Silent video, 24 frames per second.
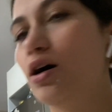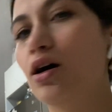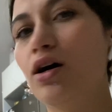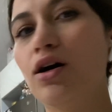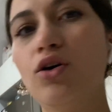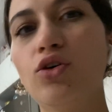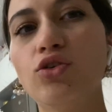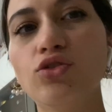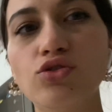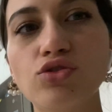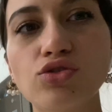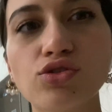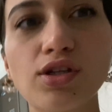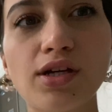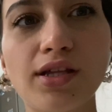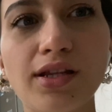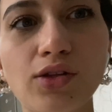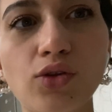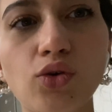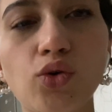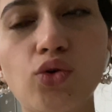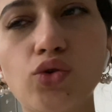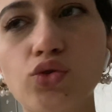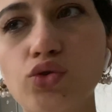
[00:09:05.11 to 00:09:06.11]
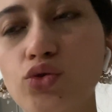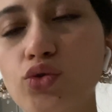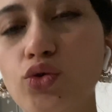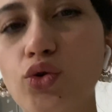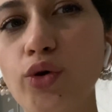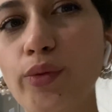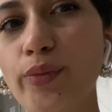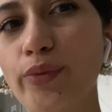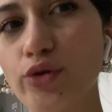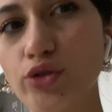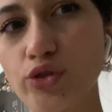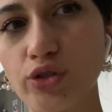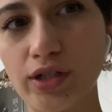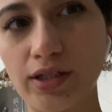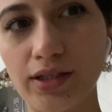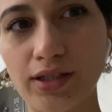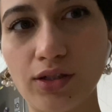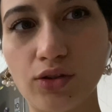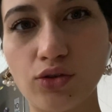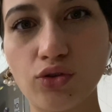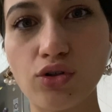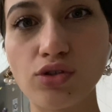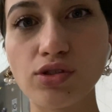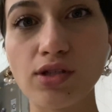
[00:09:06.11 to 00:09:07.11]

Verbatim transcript: Onun üzerine yoğurt koyup o şekilde gidiyoruz.